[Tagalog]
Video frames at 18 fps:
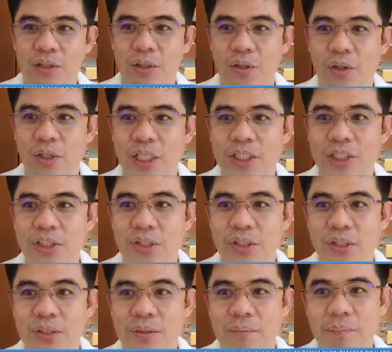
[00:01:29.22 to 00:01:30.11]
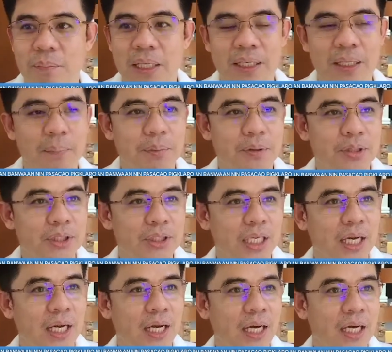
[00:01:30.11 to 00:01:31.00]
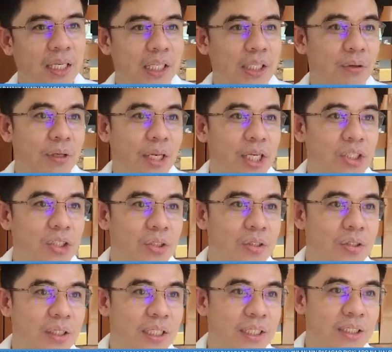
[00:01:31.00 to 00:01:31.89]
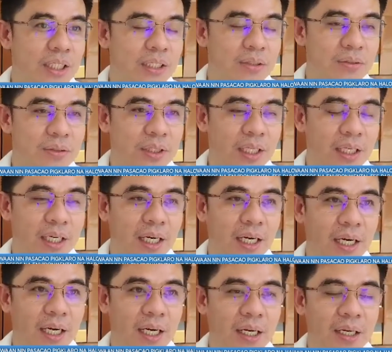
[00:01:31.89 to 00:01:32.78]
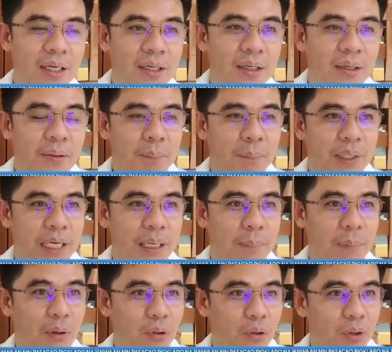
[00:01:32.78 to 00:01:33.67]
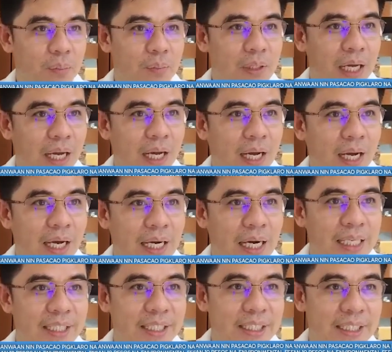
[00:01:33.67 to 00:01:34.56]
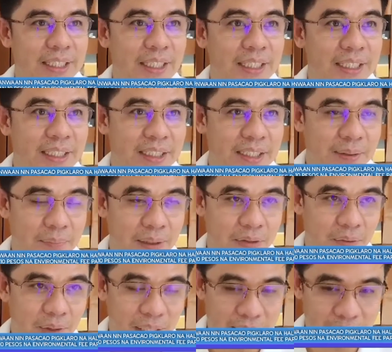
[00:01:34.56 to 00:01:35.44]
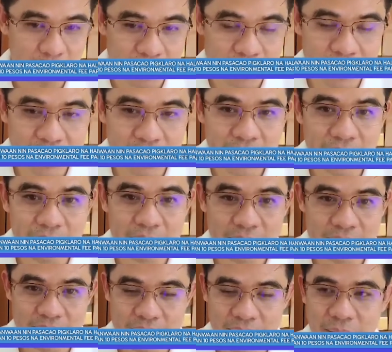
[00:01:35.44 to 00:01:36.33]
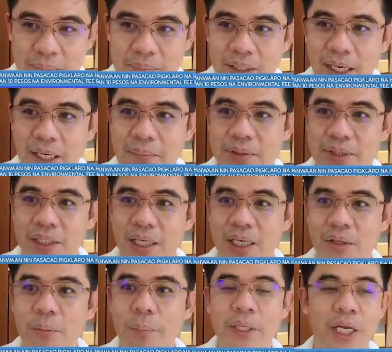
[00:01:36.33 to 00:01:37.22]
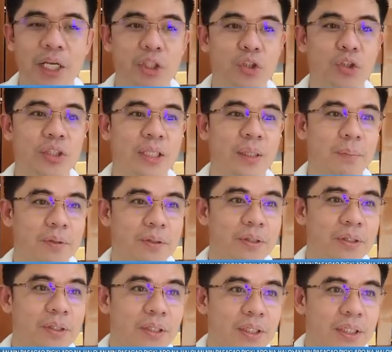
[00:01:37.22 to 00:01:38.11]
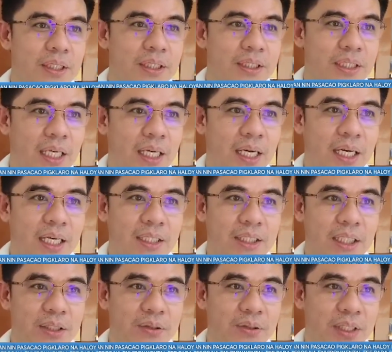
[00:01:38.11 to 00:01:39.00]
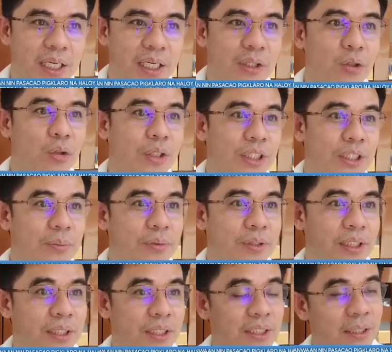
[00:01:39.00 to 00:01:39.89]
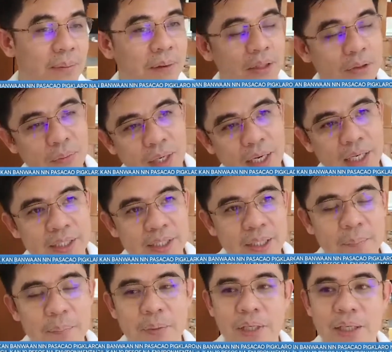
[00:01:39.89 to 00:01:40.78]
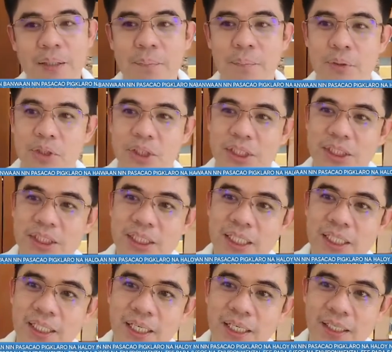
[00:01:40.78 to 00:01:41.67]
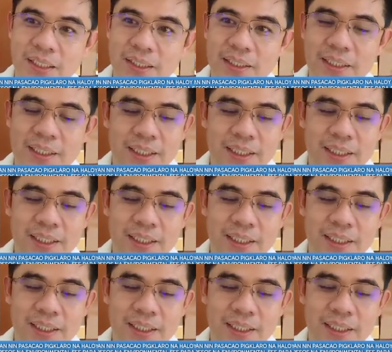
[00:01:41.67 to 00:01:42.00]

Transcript: co-collection para po sa regulation kung sa po yung uh, pinapautob na kalimigan dito sa ni Pasakaw at the same time, sa operation na po sa satuyang turismo dito sa Baluano. Yan po ang proceeds kaya